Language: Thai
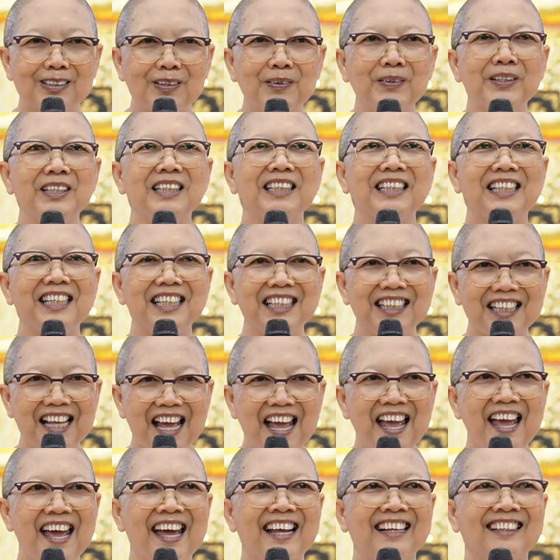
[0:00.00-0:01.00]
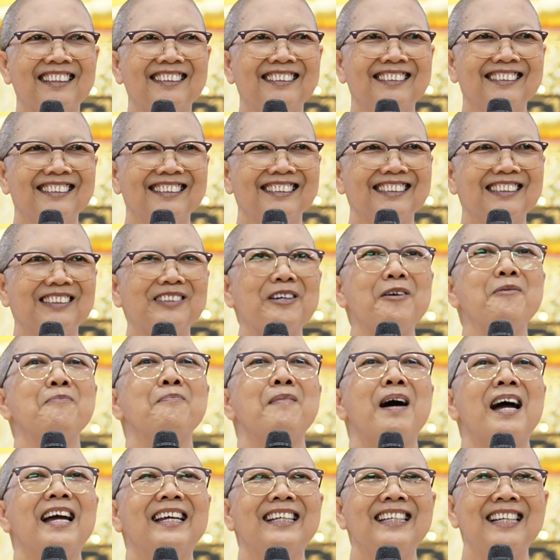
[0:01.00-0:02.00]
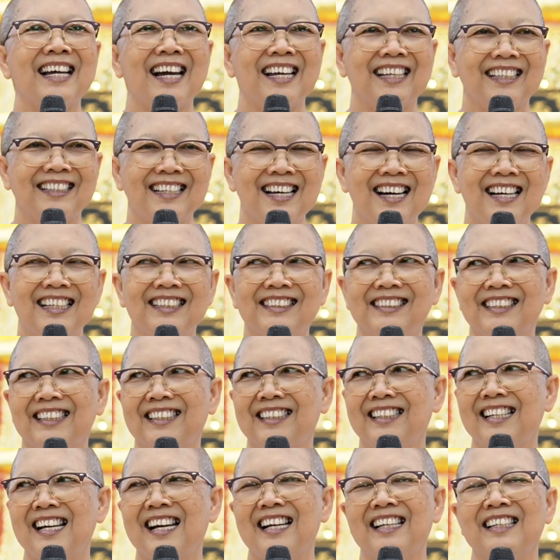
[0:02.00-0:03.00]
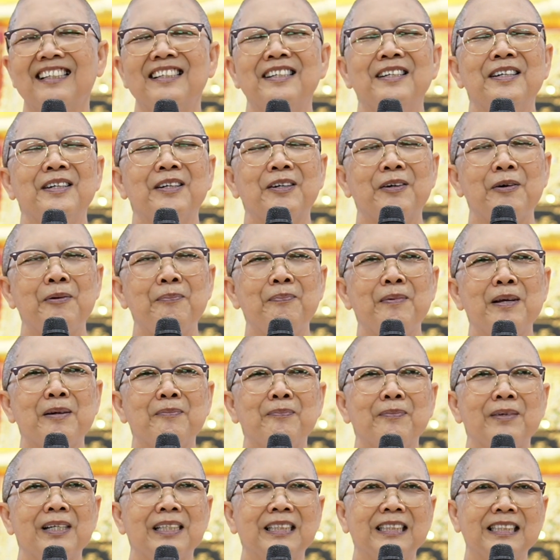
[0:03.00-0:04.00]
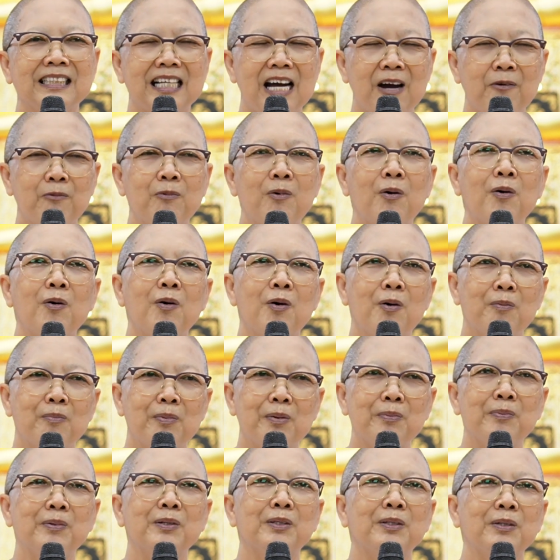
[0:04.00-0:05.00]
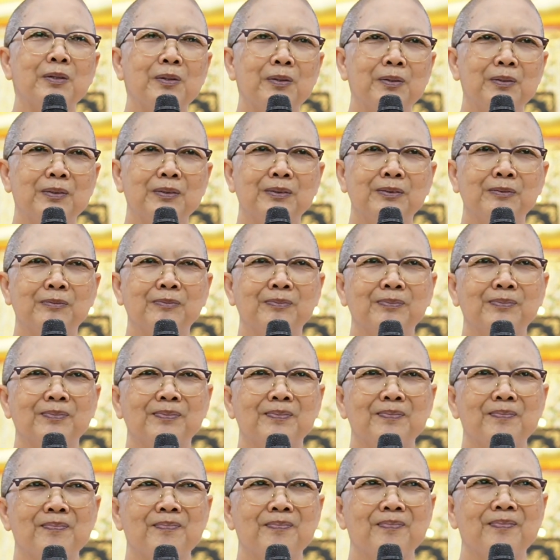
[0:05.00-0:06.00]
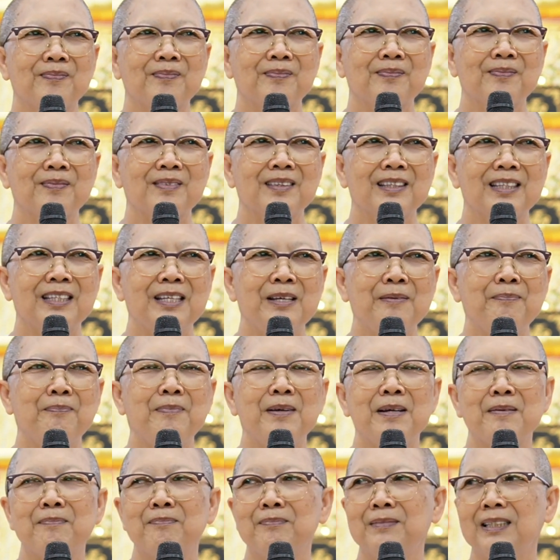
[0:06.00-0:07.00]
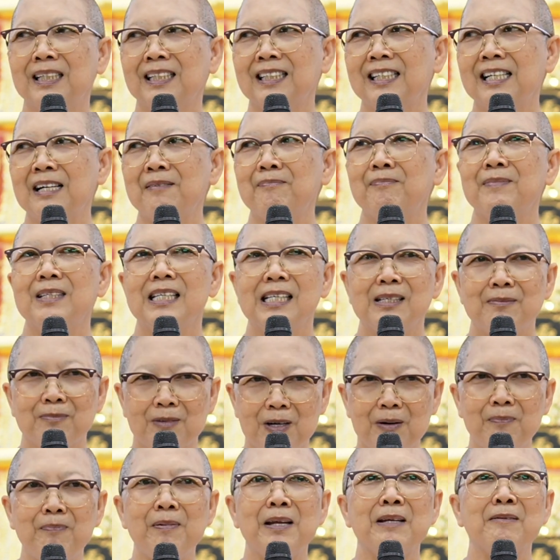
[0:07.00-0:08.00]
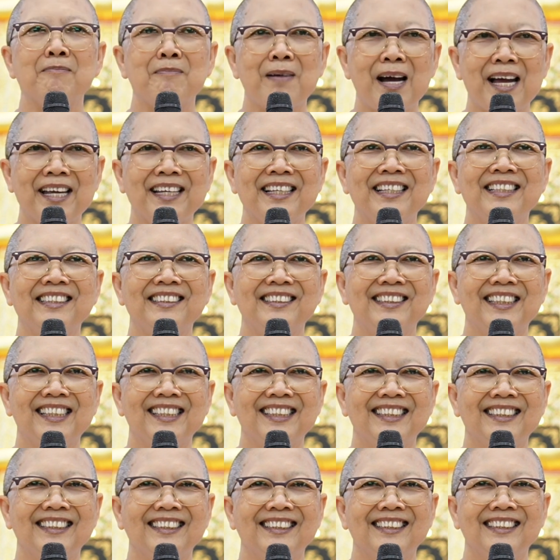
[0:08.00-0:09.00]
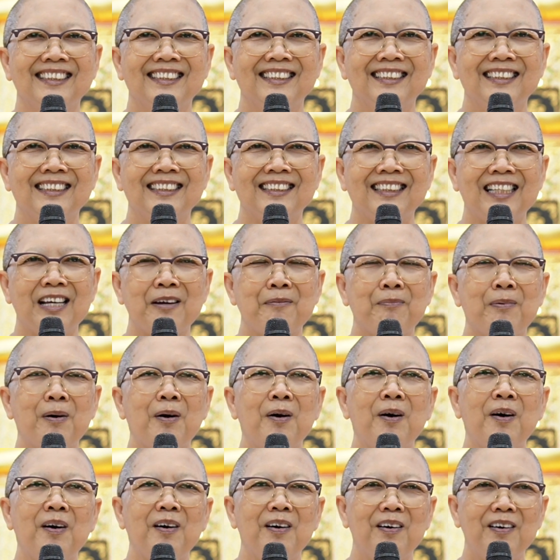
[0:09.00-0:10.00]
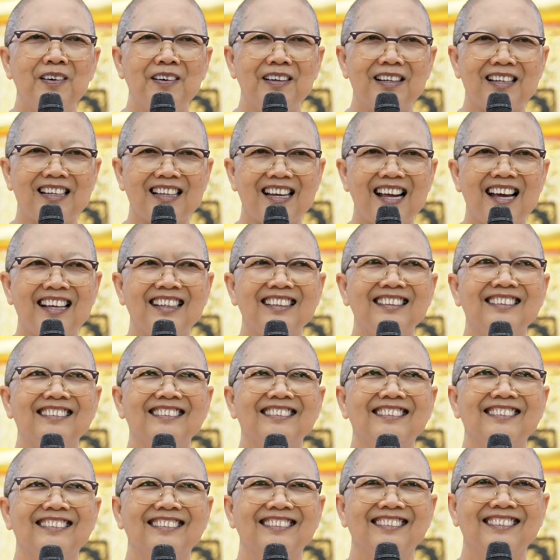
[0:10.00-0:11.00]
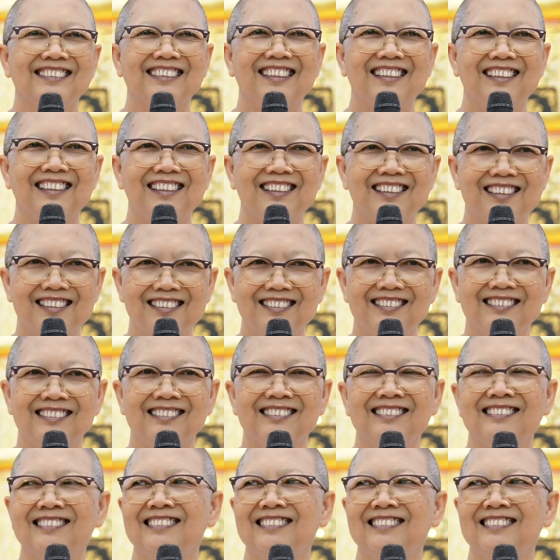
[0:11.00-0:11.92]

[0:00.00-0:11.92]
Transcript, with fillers: ต้นที่แทนต้นไม้ใหญ่ได้ฉันใดก็เปรียบเหมือนสาวกของพระพุทธองค์ที่เปรียบเหมือนกับเดิมก็เป็นไม้เลื้อยแต่เพราะรัดรึง